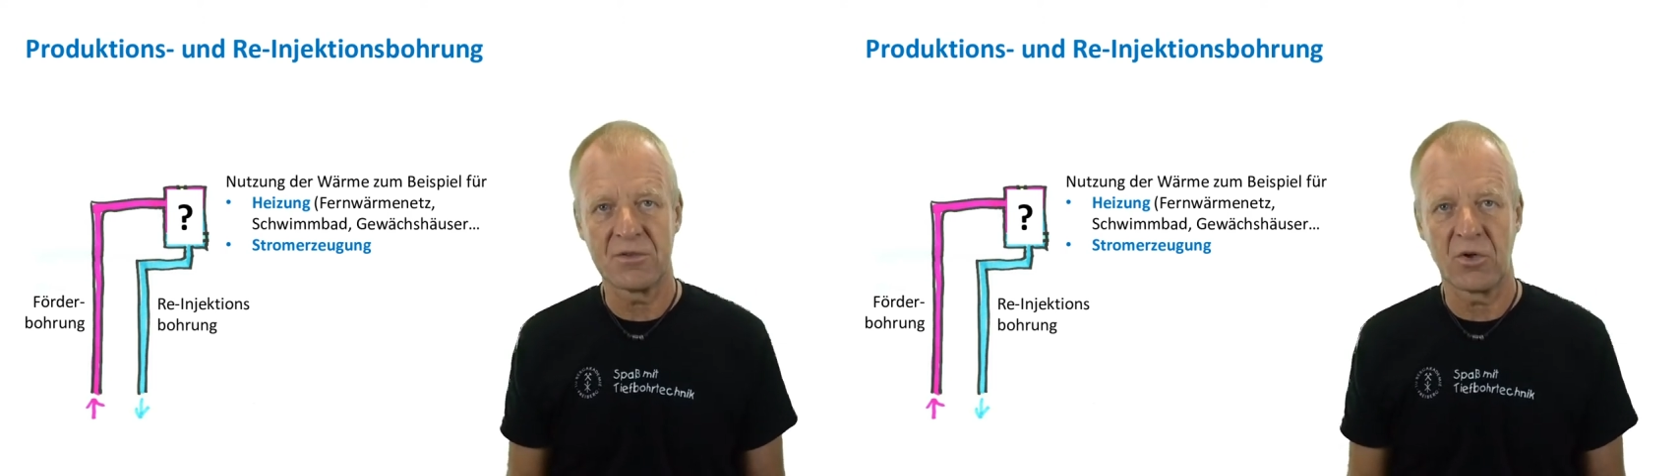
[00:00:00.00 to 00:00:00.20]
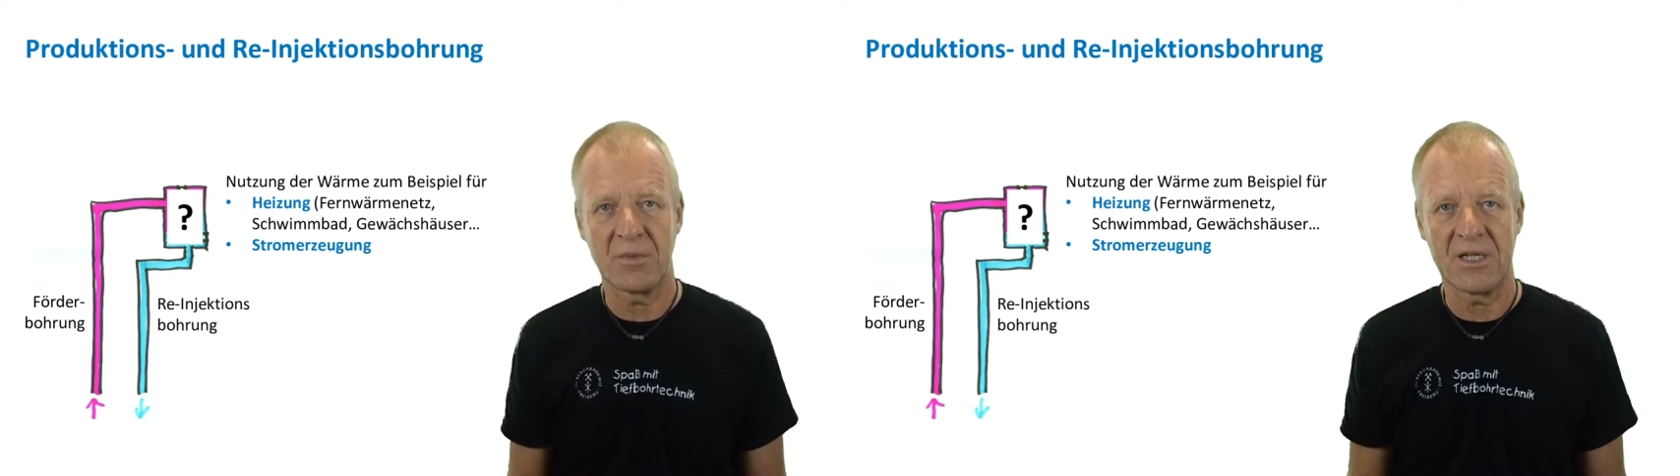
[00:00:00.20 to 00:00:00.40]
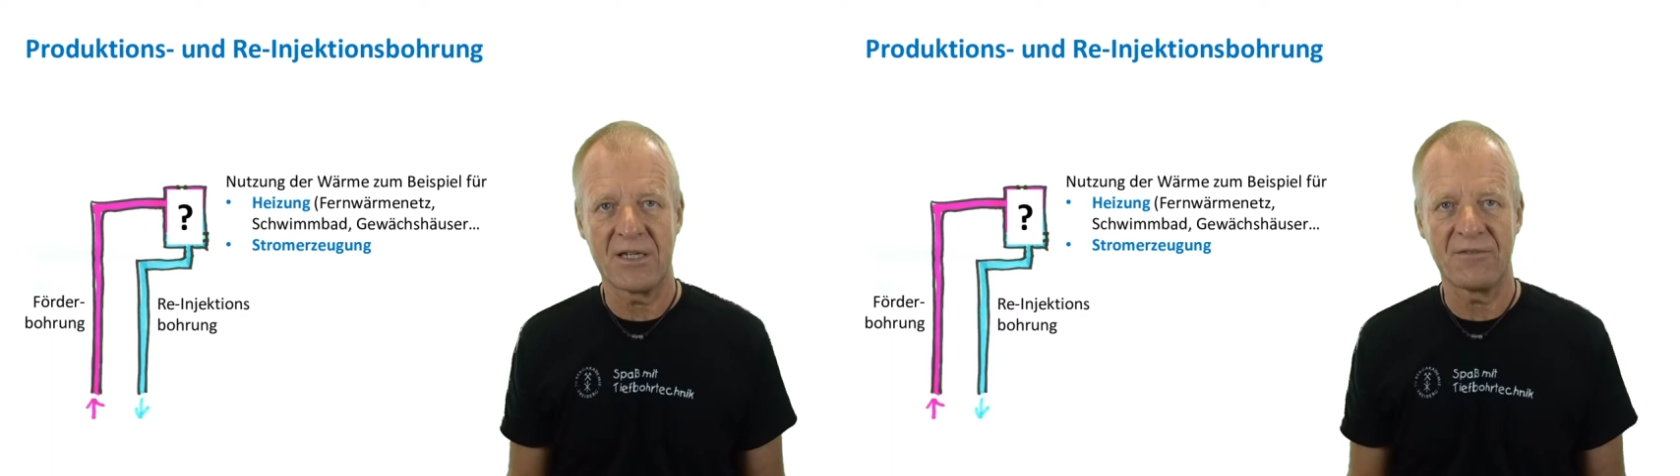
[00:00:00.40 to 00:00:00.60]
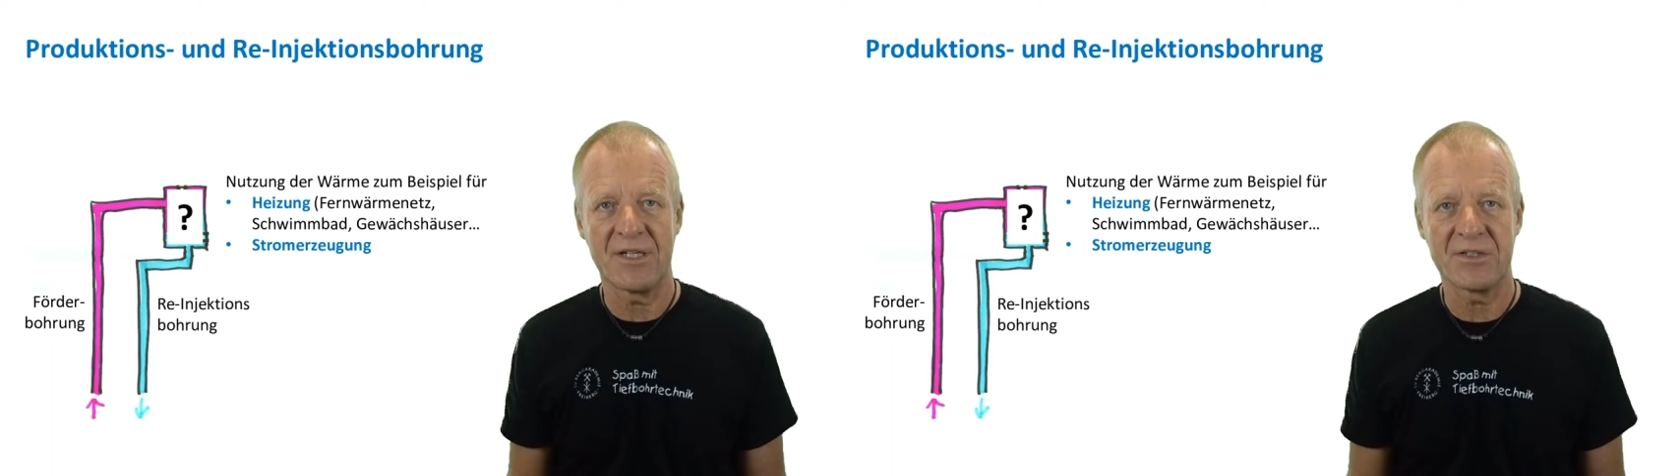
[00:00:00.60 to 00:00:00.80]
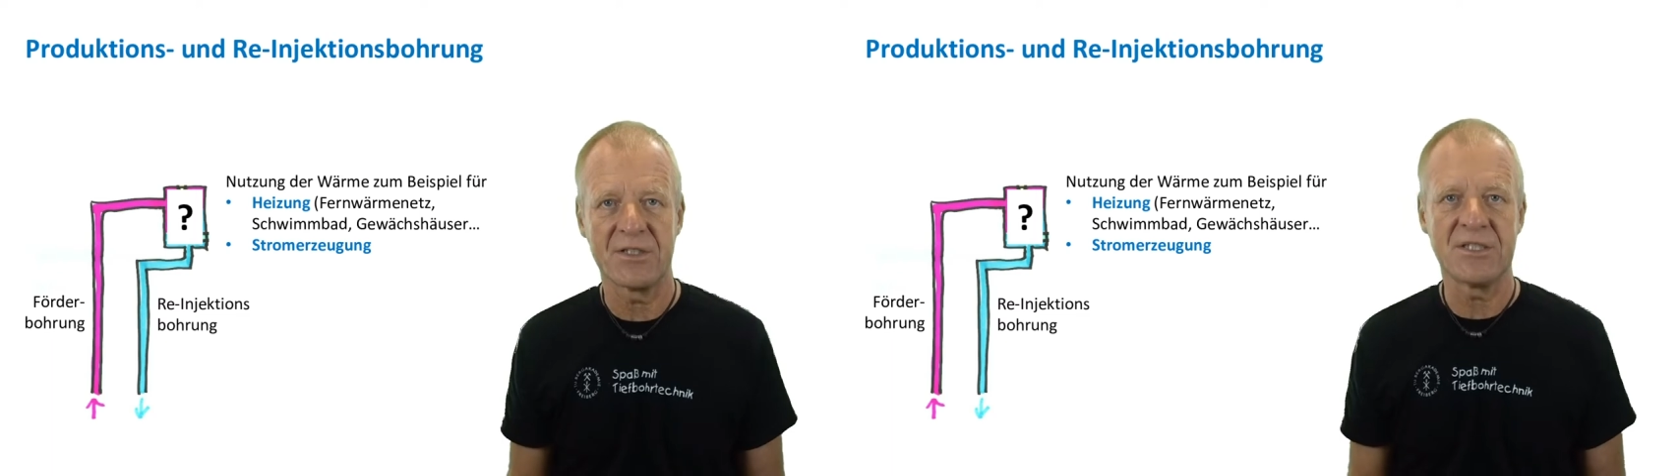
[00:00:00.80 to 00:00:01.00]

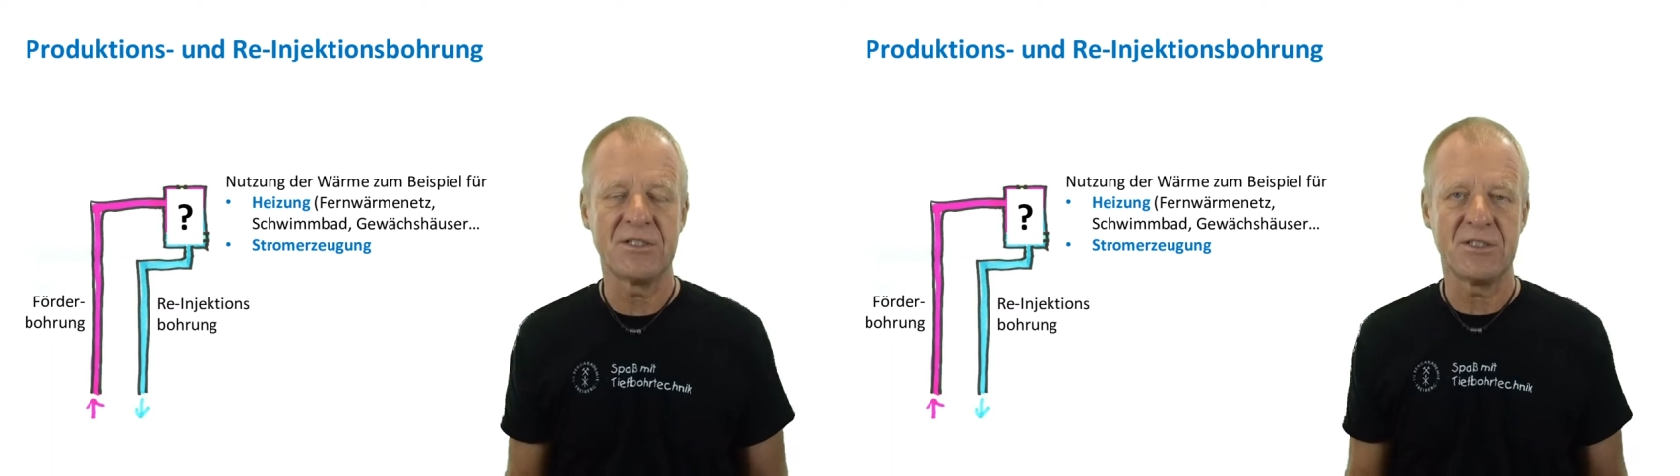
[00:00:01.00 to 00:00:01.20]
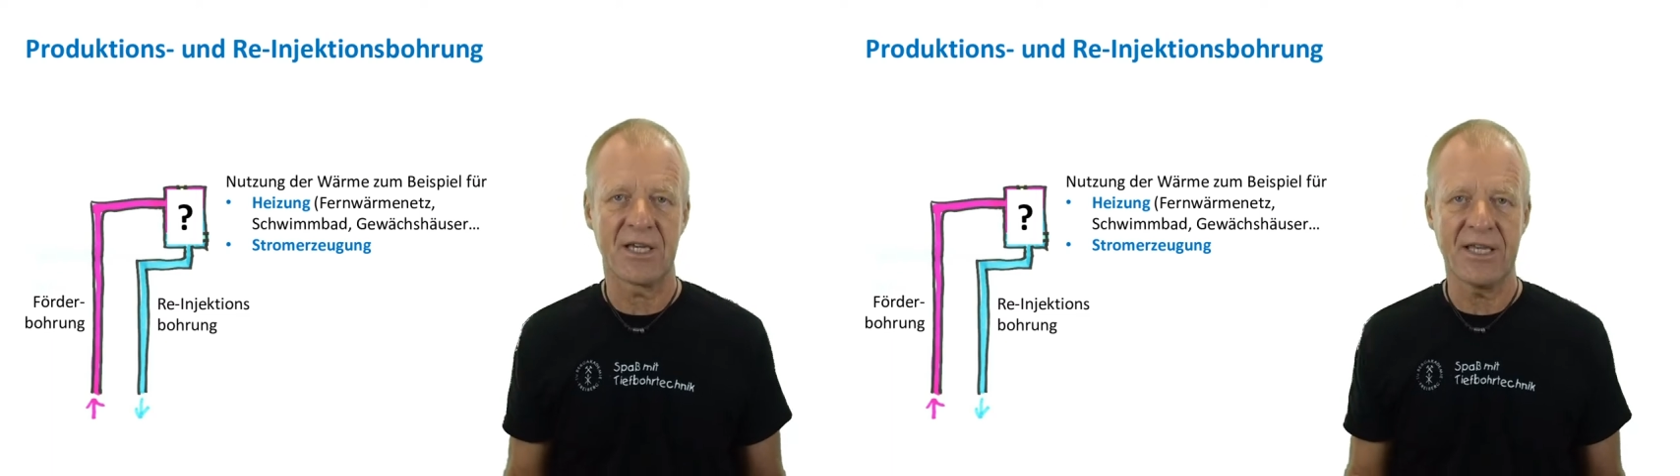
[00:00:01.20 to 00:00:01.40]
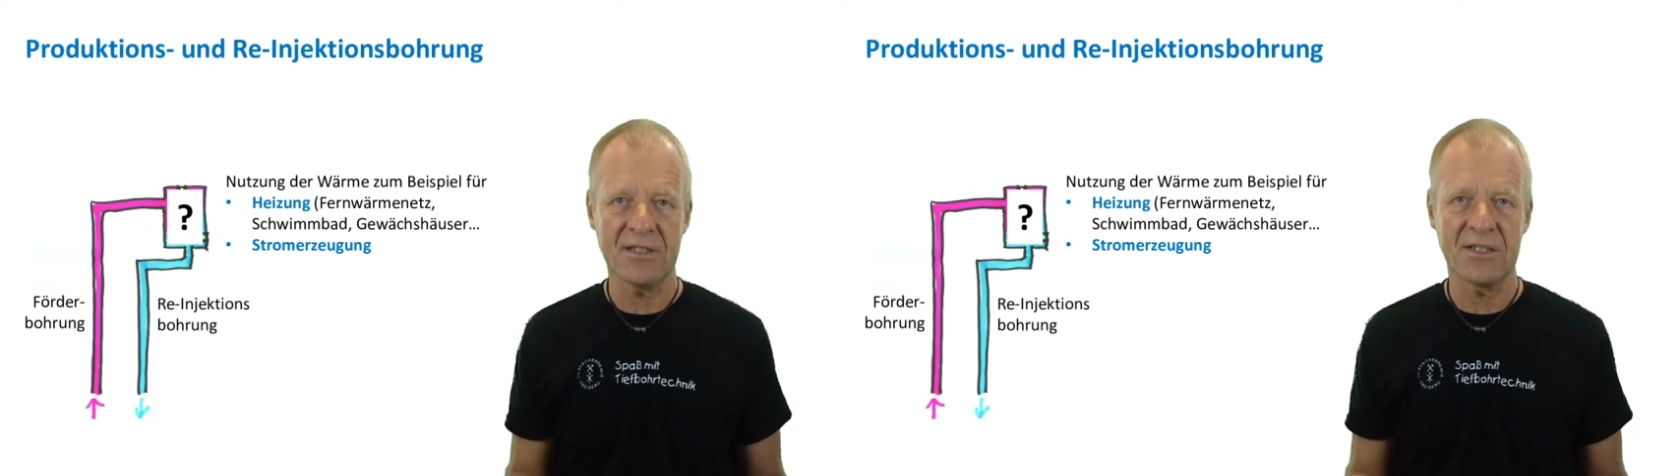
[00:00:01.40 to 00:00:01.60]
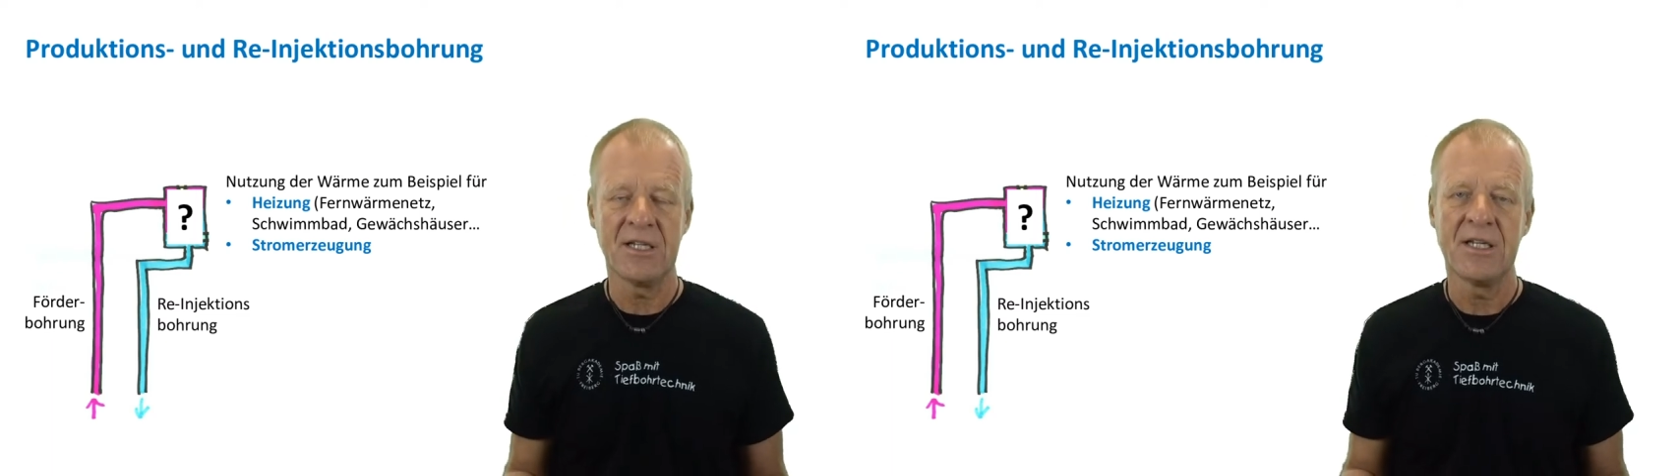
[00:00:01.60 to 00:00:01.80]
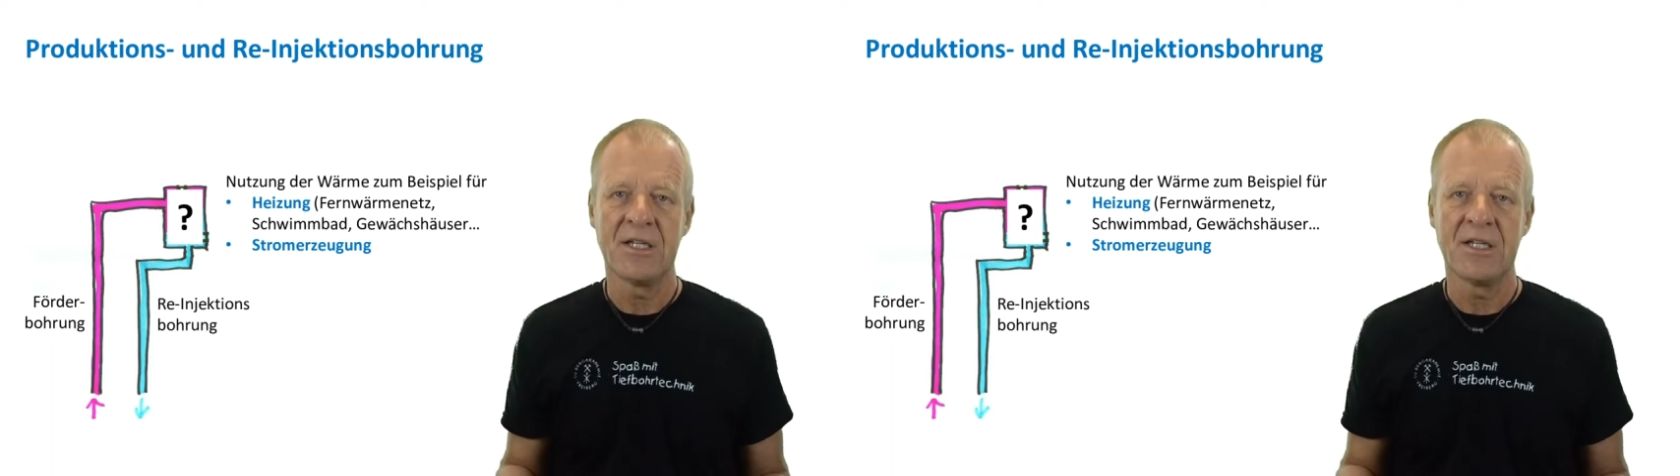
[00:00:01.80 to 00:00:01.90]
normalerweise nicht direkt,